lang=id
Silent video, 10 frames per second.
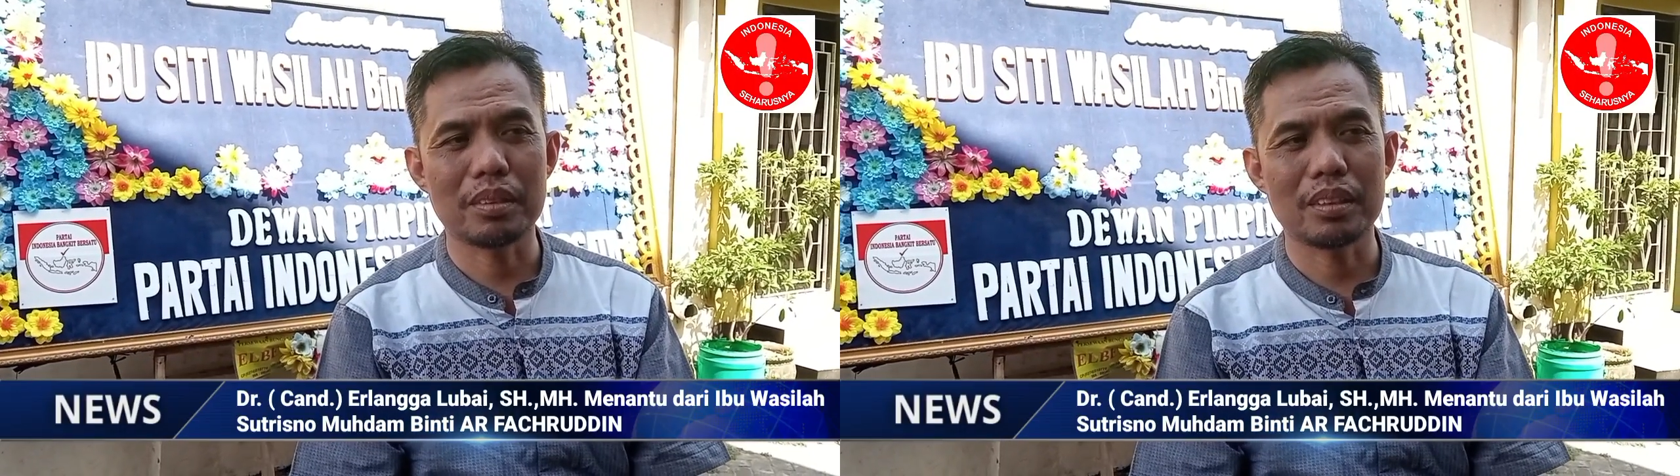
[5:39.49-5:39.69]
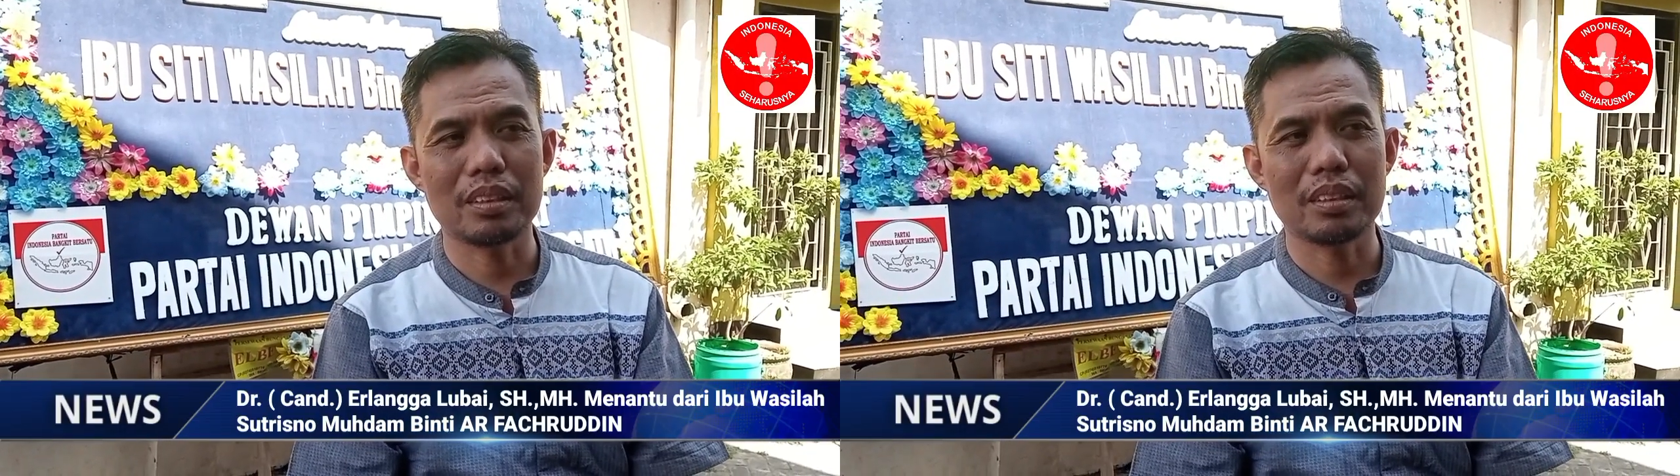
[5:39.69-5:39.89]

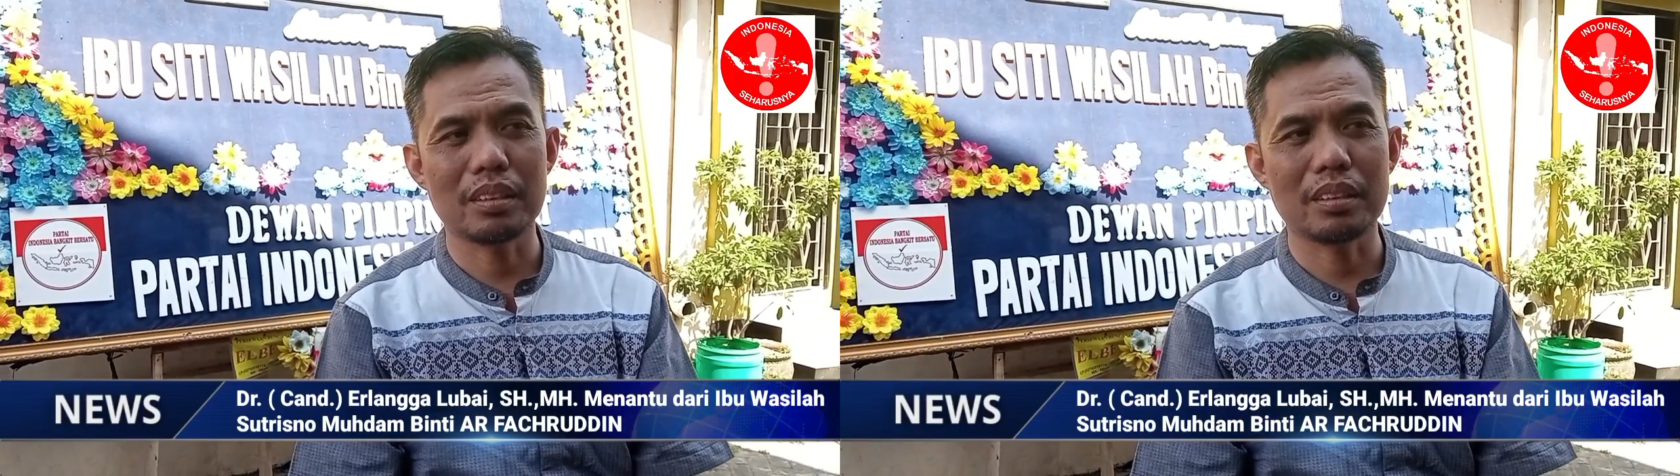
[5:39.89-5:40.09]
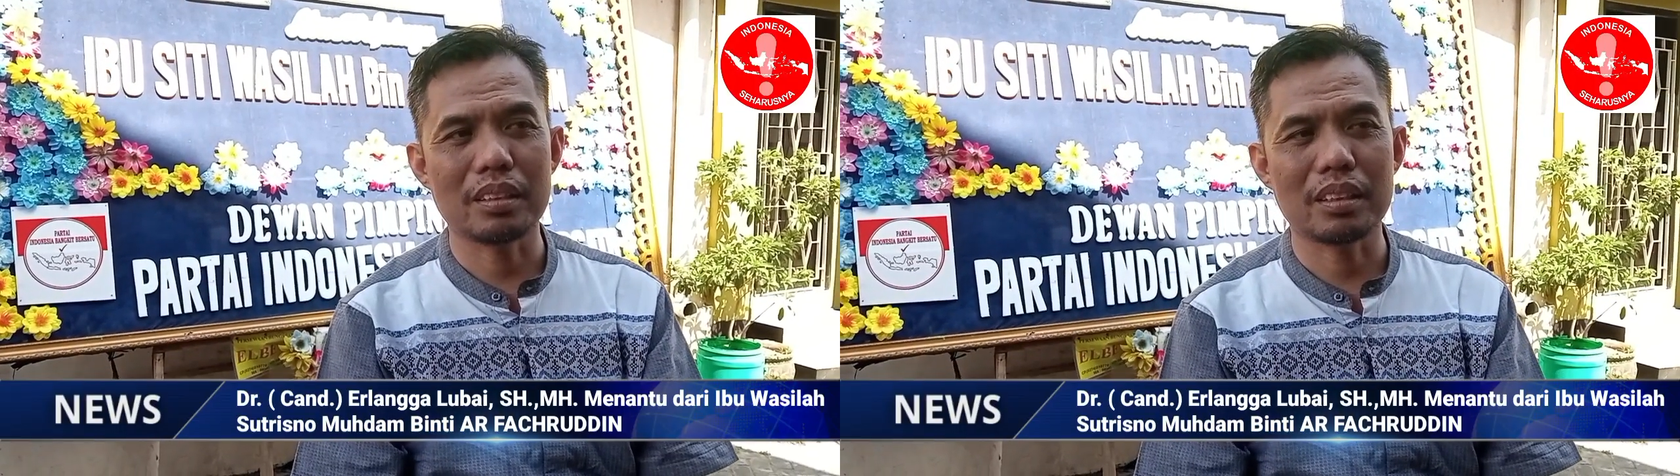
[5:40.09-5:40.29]

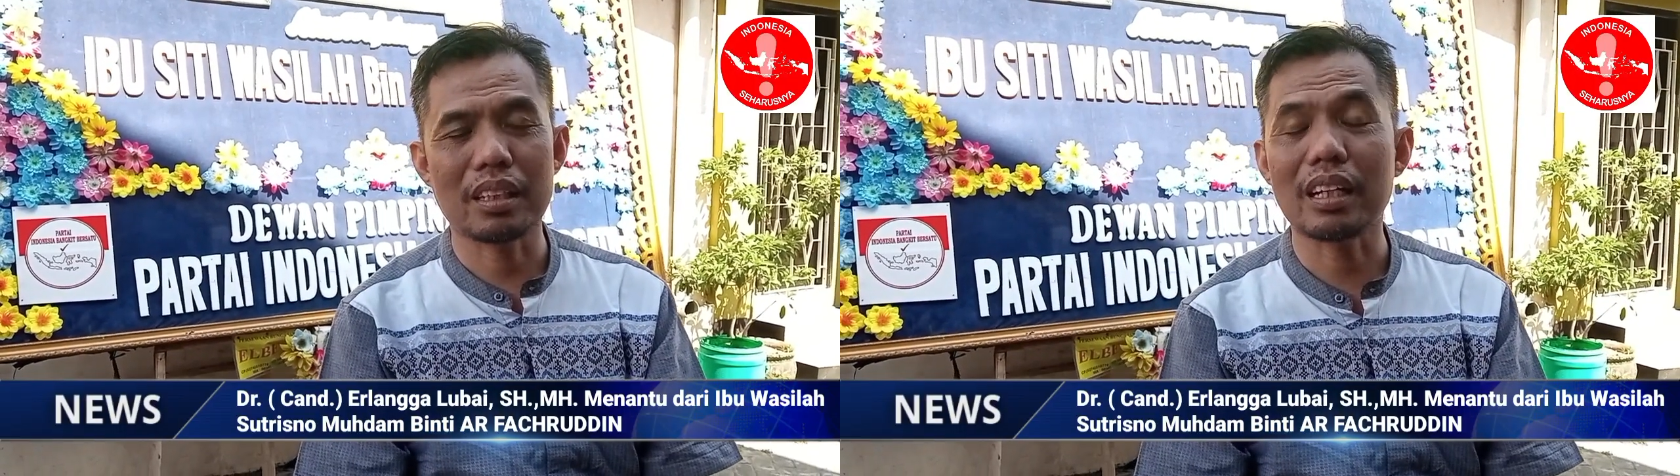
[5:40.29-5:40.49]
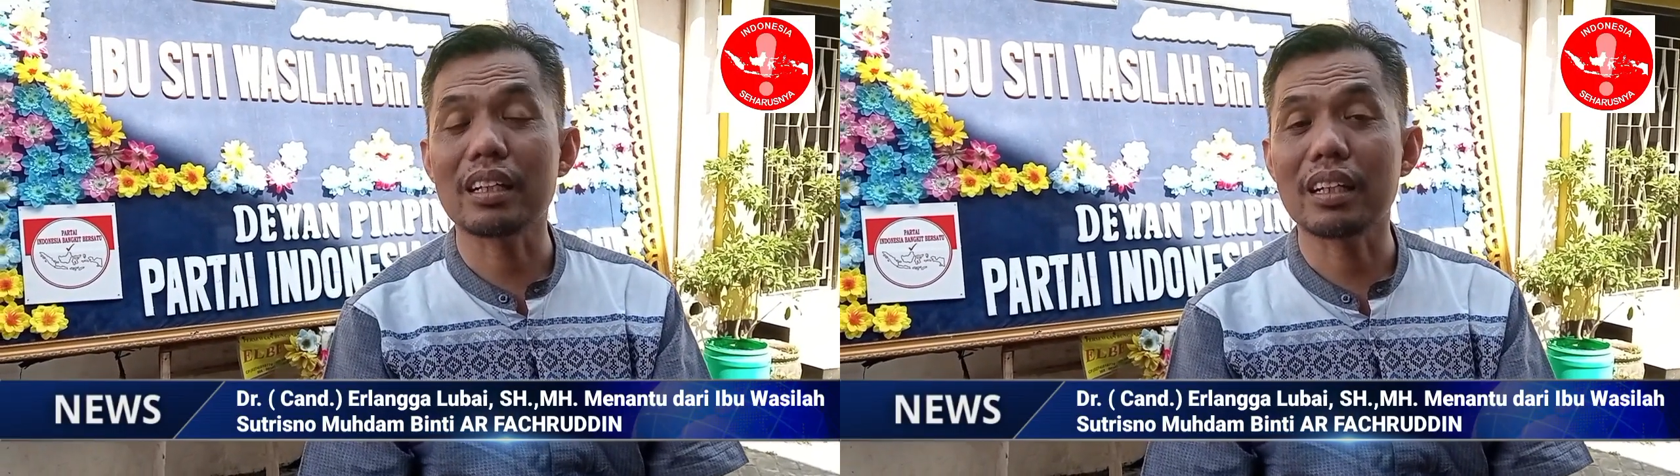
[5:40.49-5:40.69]
eh,
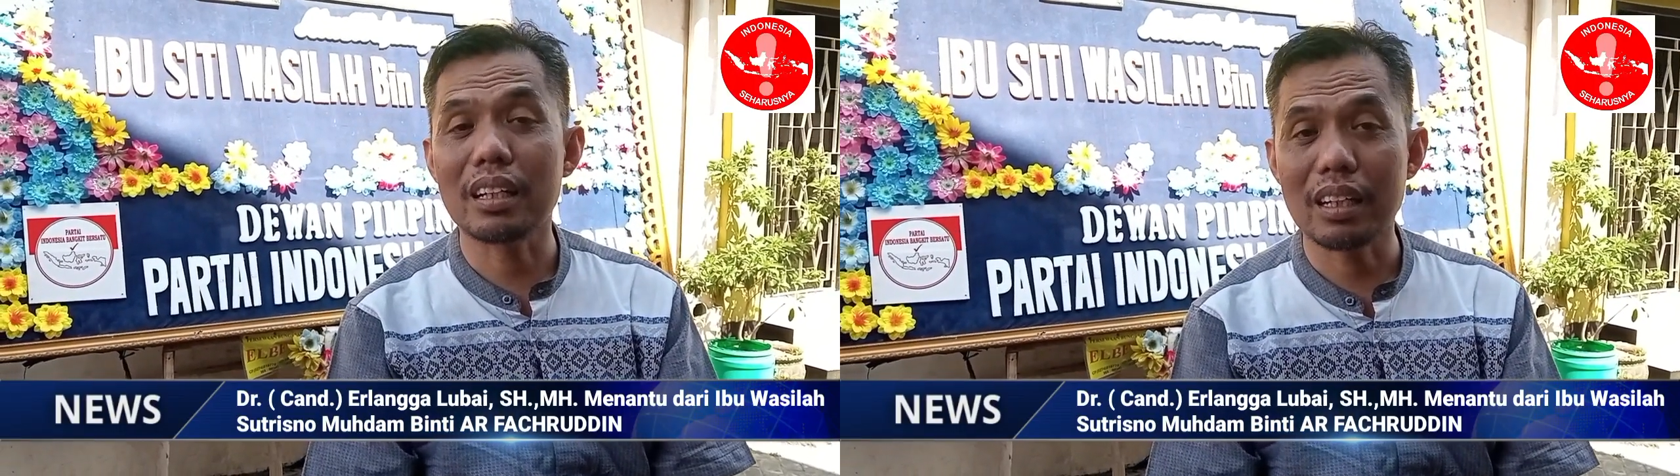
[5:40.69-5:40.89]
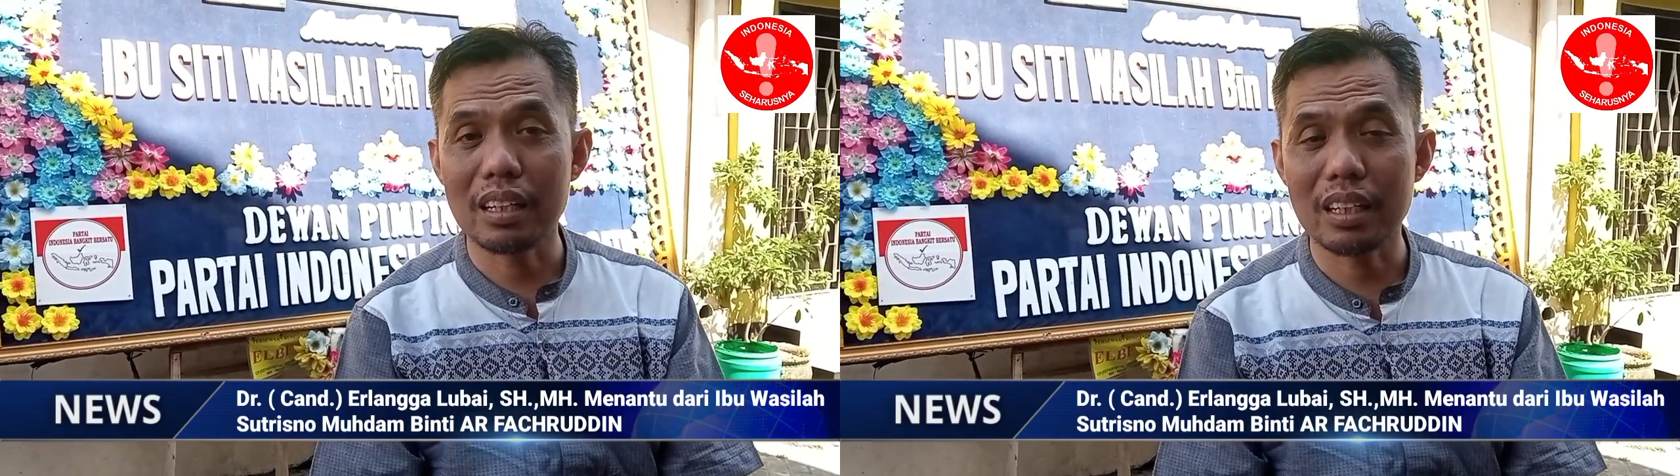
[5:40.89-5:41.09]

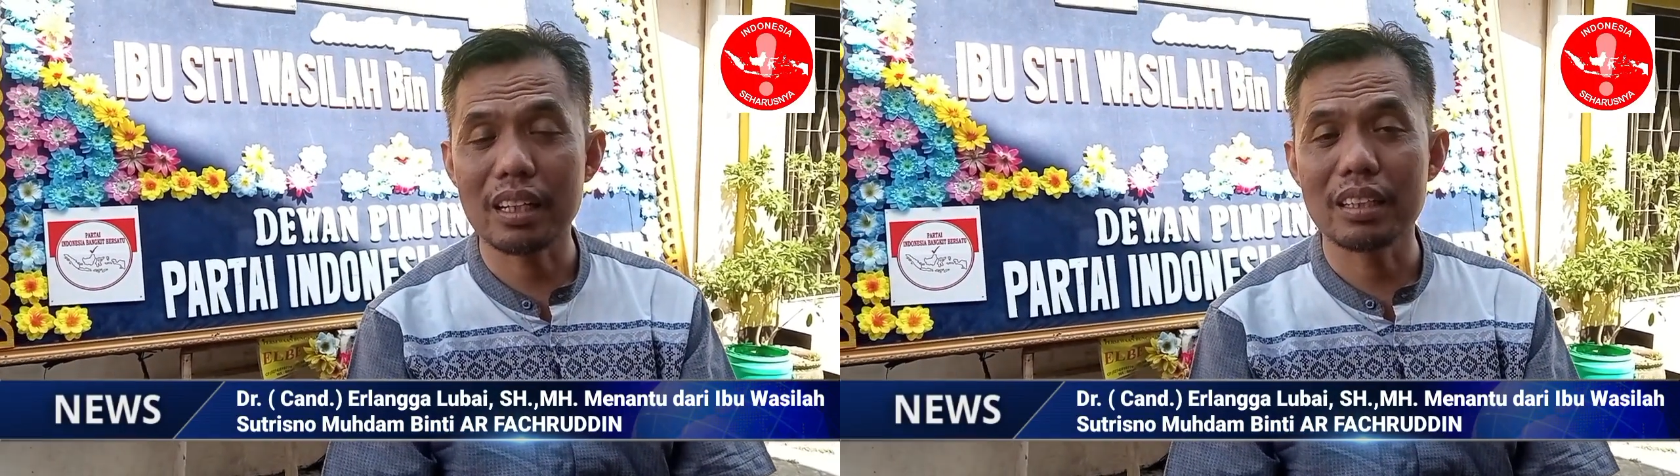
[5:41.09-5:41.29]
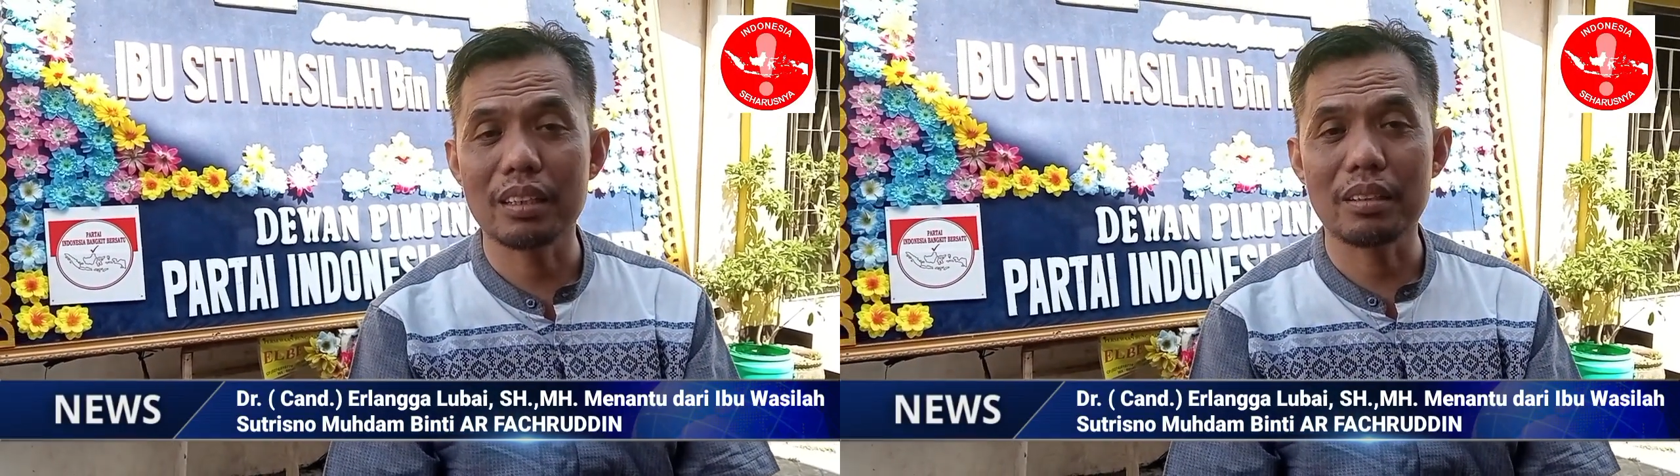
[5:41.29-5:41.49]

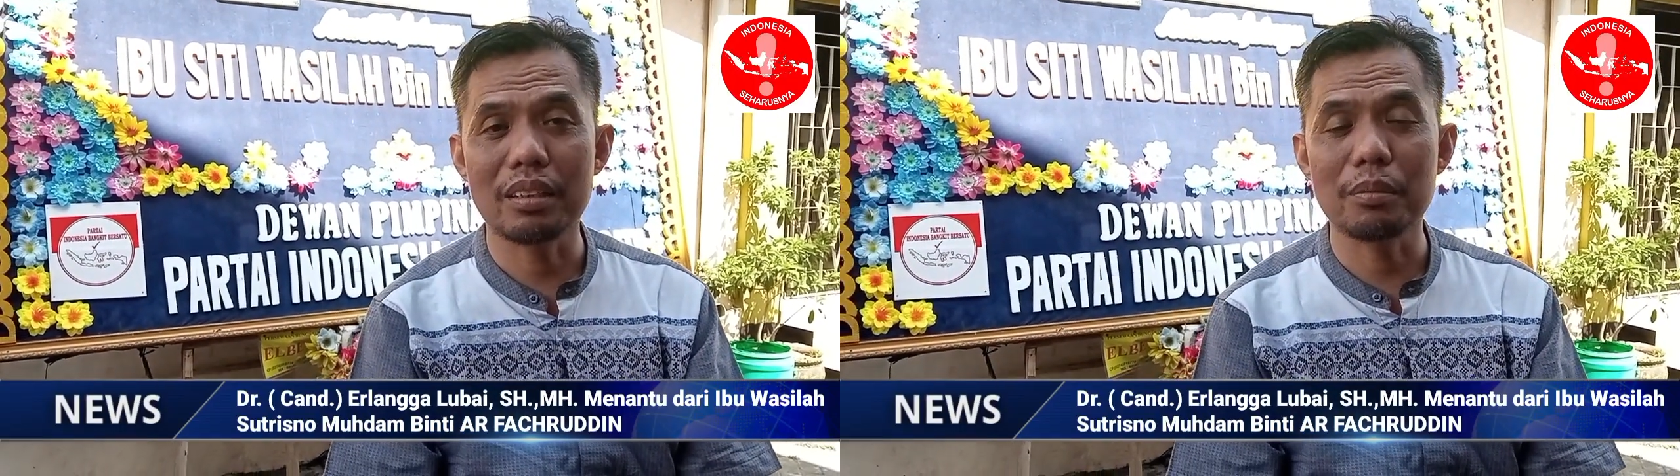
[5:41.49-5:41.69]
rekan-rekan uh,